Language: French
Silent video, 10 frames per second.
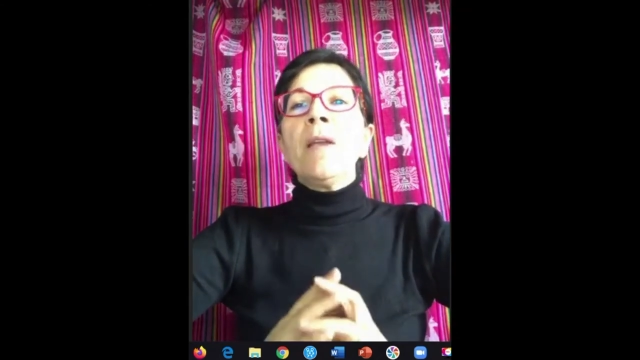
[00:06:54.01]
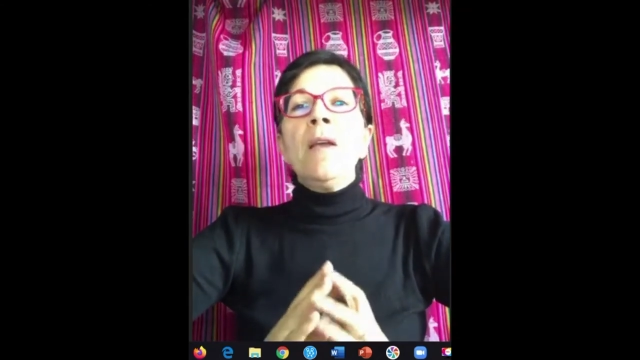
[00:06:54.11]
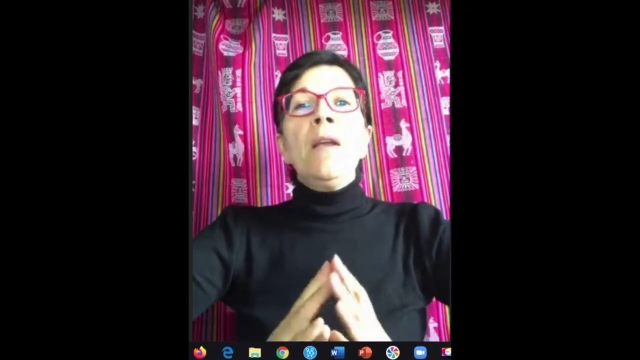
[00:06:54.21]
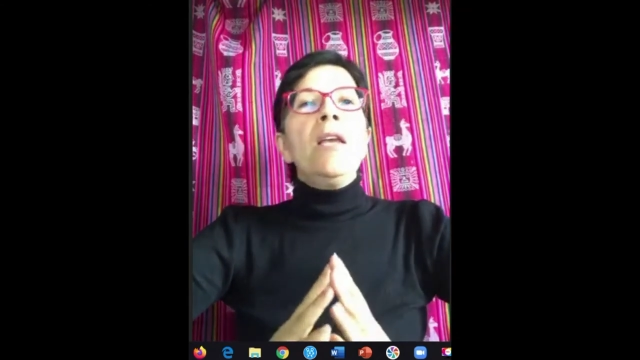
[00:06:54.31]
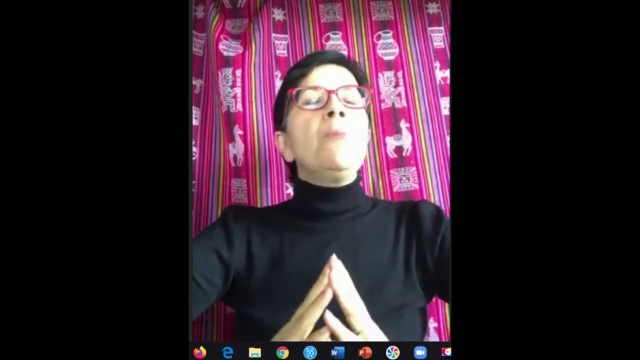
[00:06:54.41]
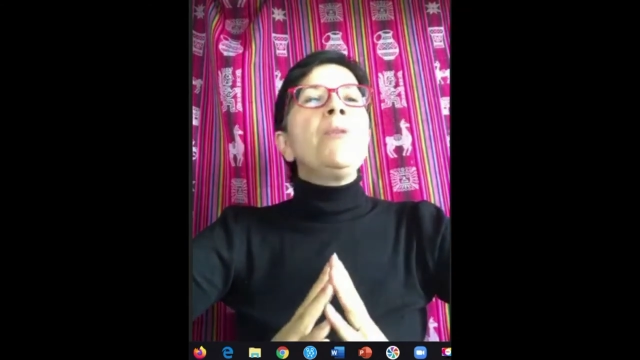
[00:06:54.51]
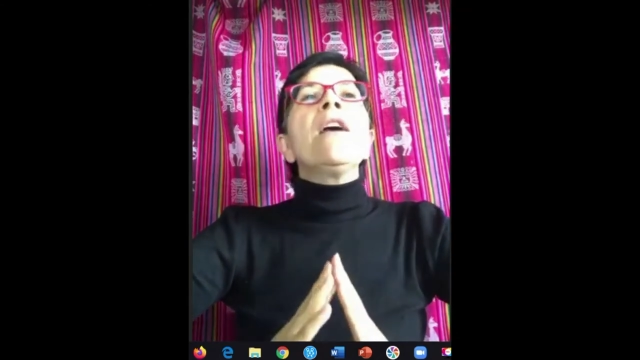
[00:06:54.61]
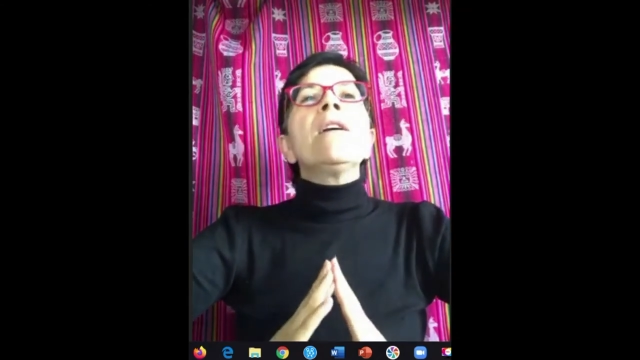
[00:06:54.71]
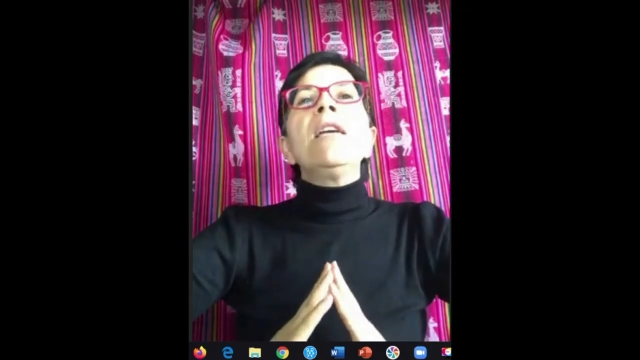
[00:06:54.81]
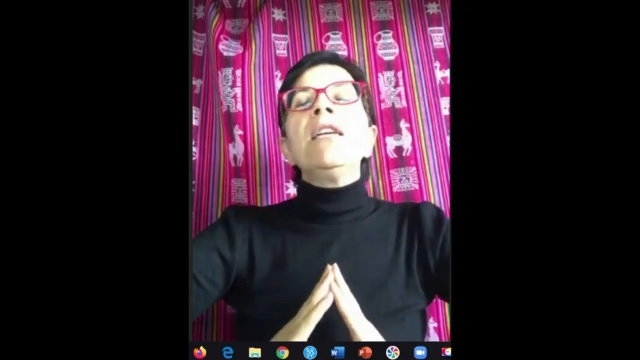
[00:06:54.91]
eh bien,
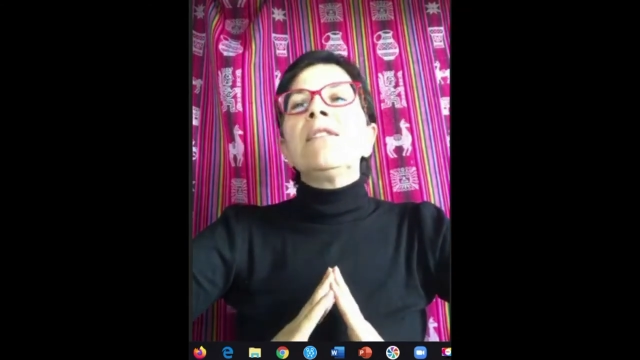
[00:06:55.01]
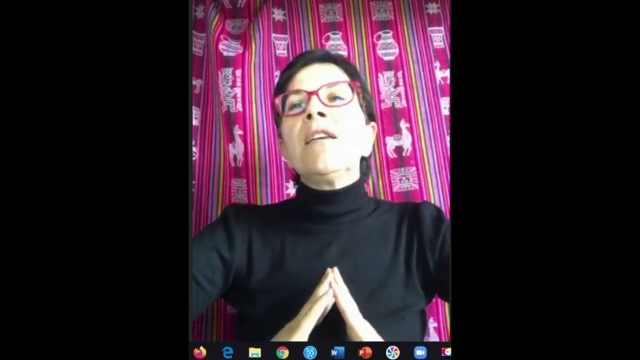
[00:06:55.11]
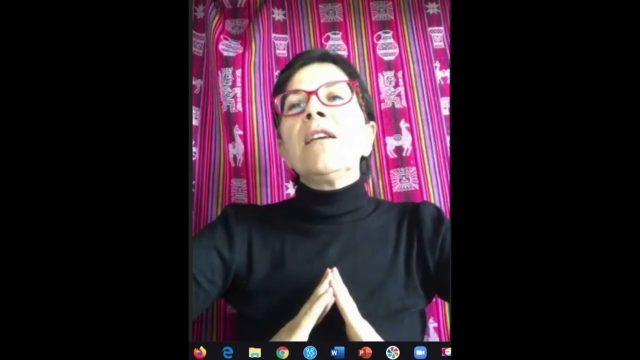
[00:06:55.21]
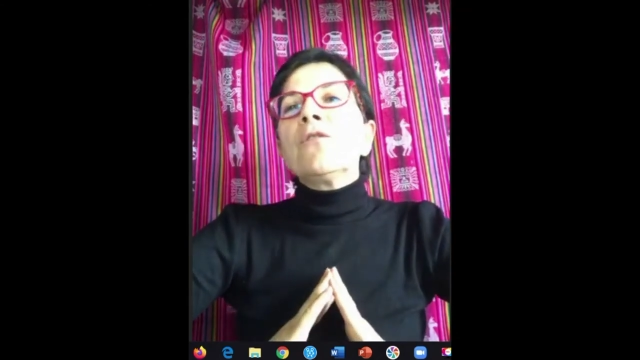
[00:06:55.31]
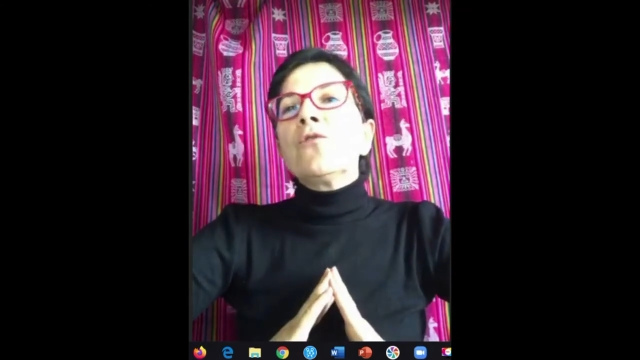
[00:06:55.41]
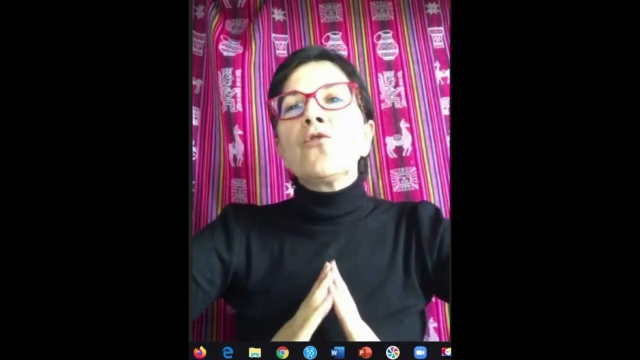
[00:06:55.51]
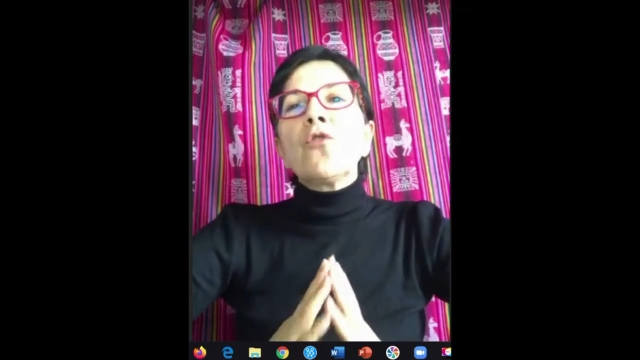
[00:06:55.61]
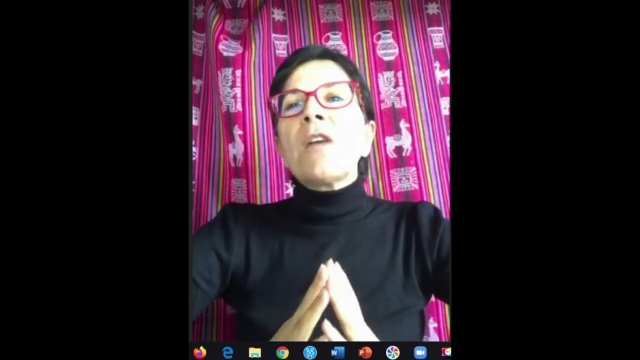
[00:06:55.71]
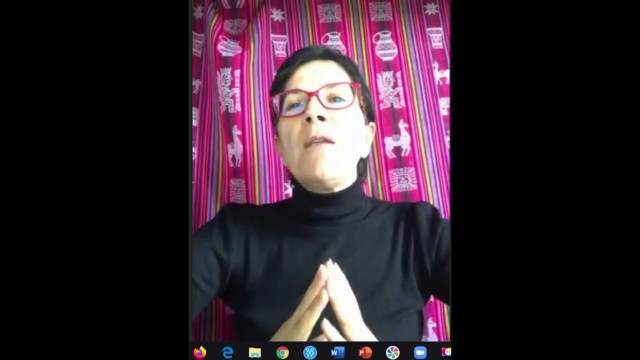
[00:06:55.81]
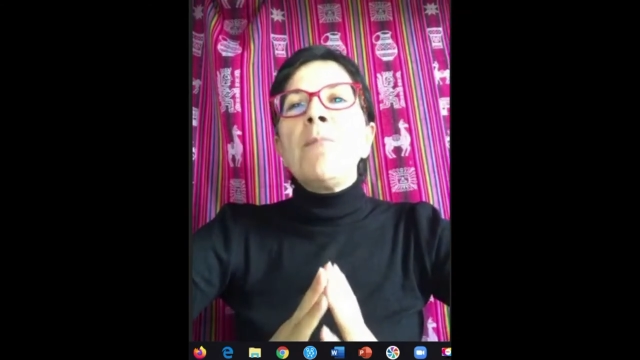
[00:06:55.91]
était
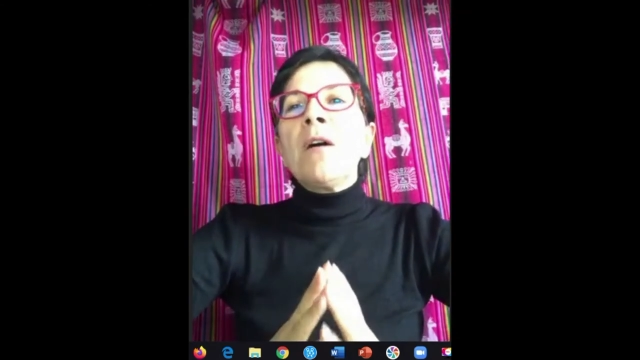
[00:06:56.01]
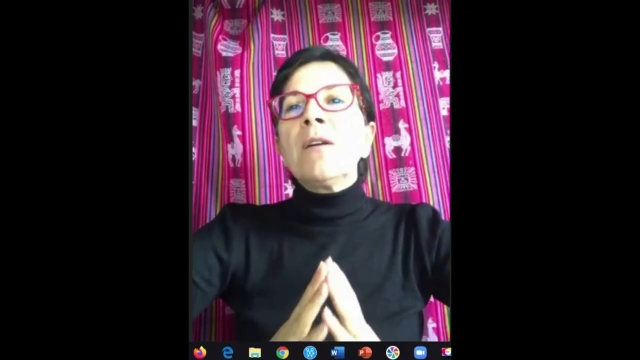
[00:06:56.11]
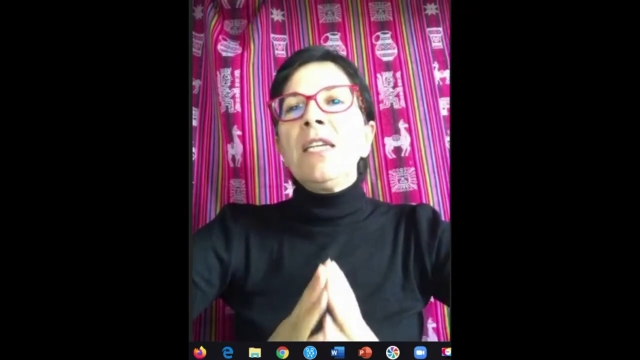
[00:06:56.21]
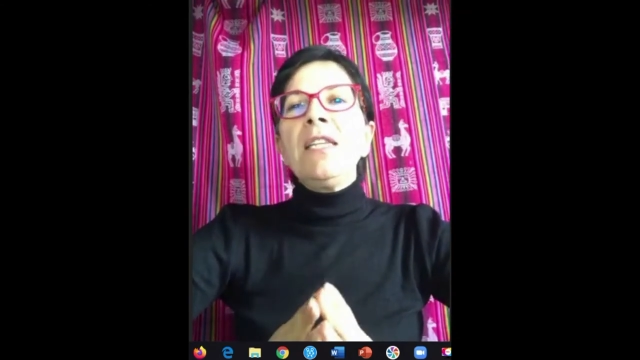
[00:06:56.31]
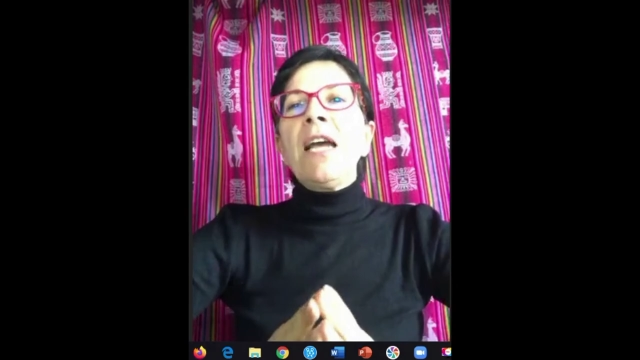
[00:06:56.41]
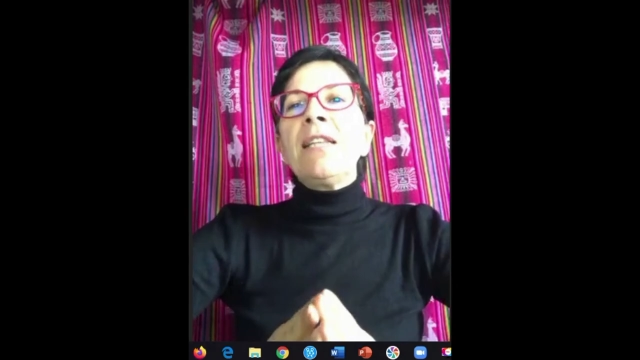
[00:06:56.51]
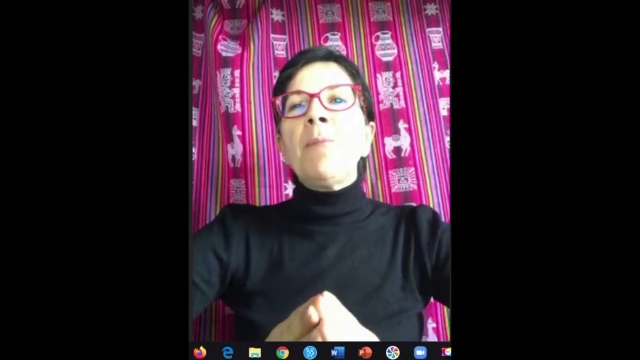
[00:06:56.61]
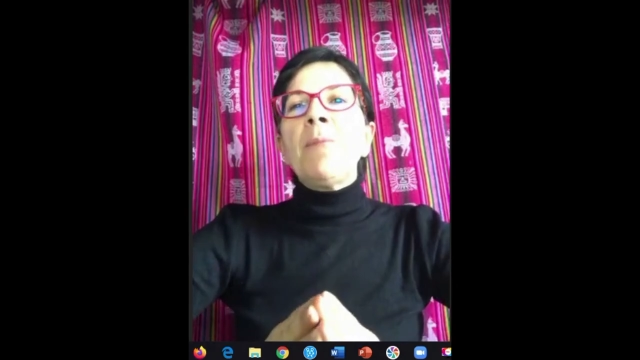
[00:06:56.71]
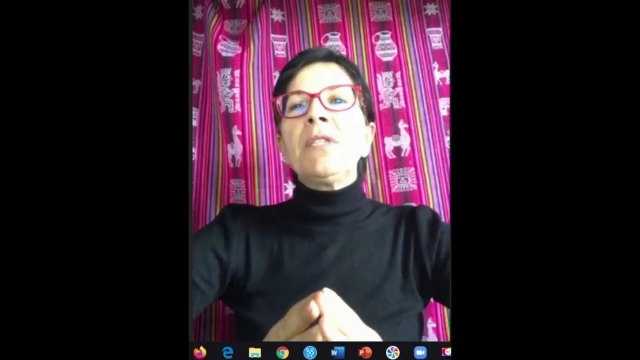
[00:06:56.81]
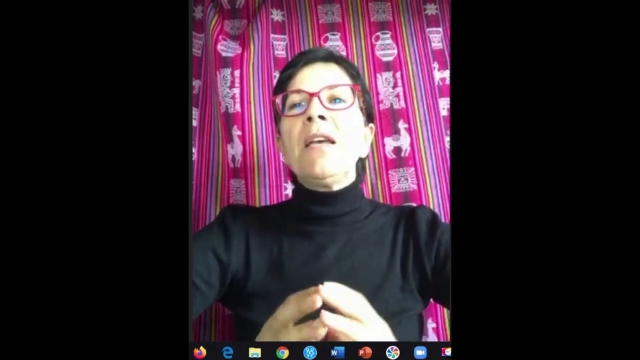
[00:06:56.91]
totalement
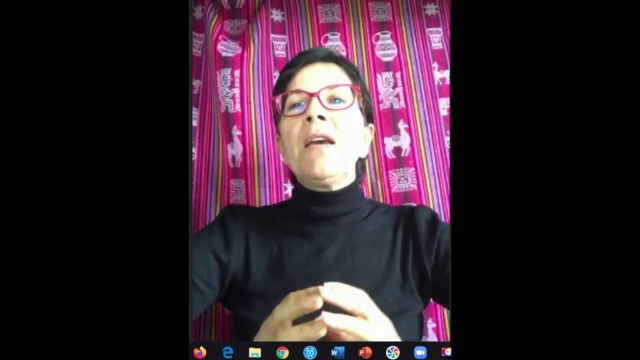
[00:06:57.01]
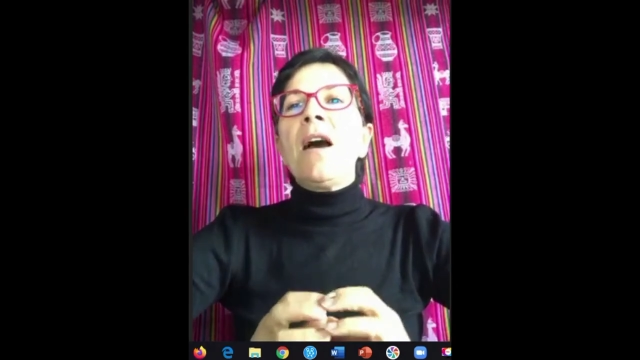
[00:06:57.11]
inadaptée,